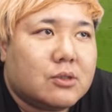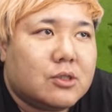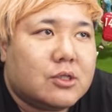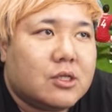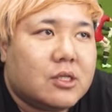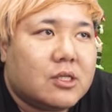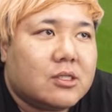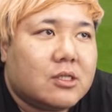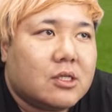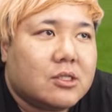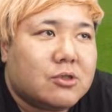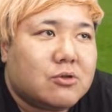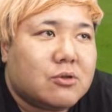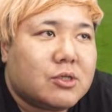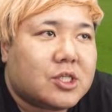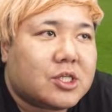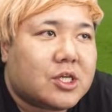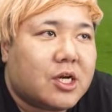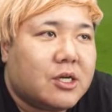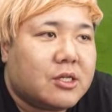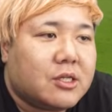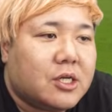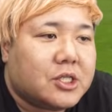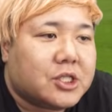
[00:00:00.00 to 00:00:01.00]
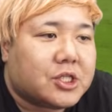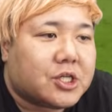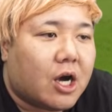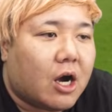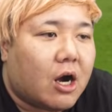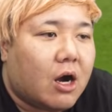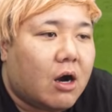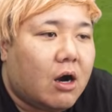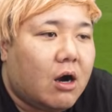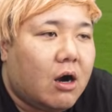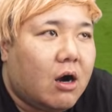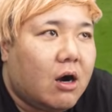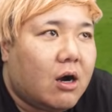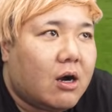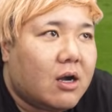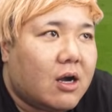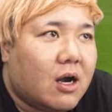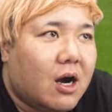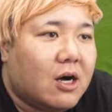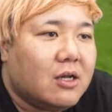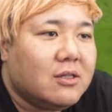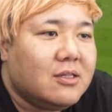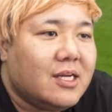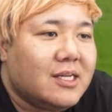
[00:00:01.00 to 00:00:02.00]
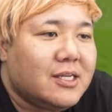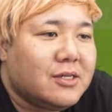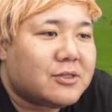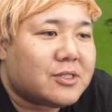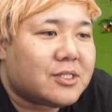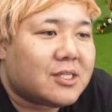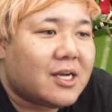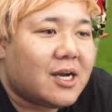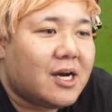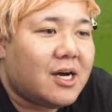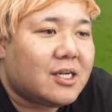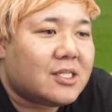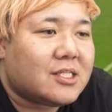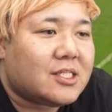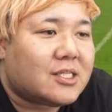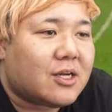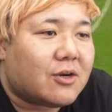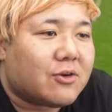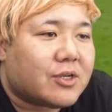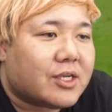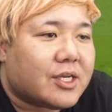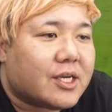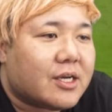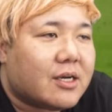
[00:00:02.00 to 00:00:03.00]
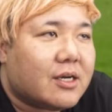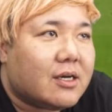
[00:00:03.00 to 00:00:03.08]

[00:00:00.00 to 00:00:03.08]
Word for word: 絶対それしかやんないじゃんあんなに塞がれてたのに